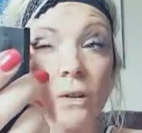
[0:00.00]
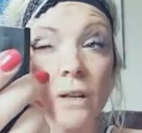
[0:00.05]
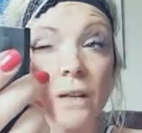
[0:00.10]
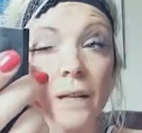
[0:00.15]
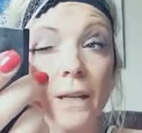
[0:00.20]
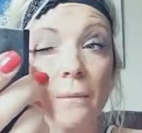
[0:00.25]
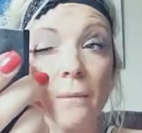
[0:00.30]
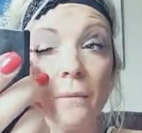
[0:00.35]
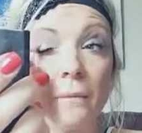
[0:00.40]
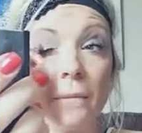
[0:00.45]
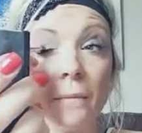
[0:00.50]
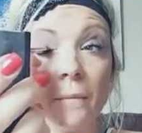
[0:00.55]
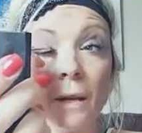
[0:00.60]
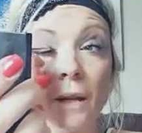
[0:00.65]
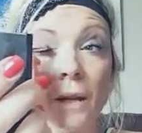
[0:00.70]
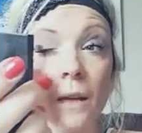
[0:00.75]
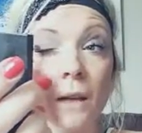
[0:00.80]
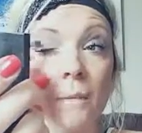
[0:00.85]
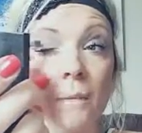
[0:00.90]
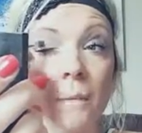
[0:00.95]
lieben.
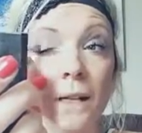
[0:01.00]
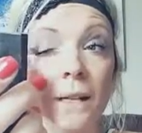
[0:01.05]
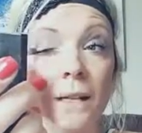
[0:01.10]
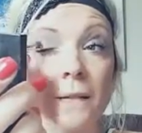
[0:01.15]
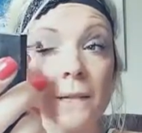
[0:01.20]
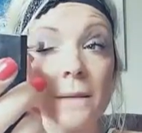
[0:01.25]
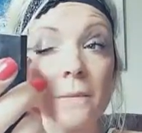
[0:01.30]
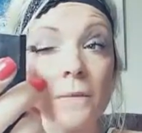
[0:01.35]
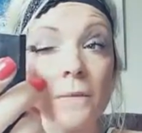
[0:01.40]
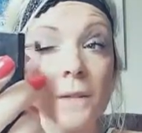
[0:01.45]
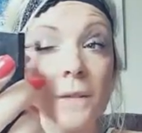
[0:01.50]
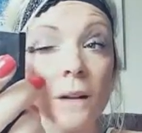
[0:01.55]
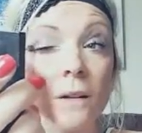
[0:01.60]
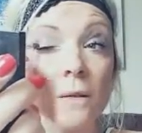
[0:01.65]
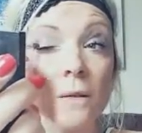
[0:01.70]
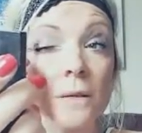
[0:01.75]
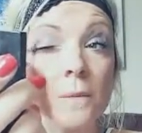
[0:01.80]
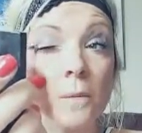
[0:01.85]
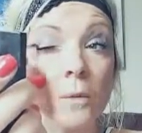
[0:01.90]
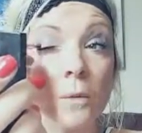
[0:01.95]
Mädels müsst
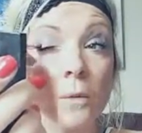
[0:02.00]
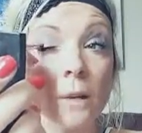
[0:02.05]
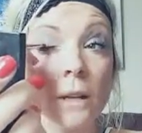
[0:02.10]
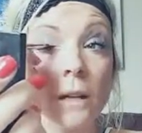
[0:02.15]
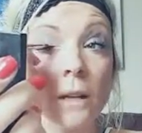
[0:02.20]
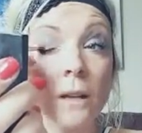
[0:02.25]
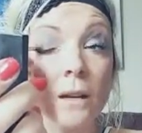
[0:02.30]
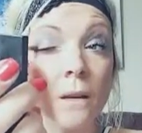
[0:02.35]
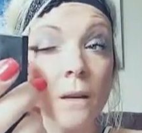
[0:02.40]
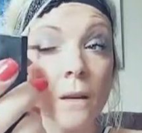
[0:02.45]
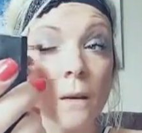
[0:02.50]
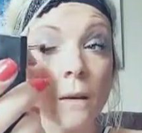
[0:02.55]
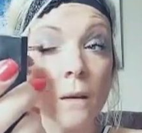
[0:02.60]
ihr ausprobieren.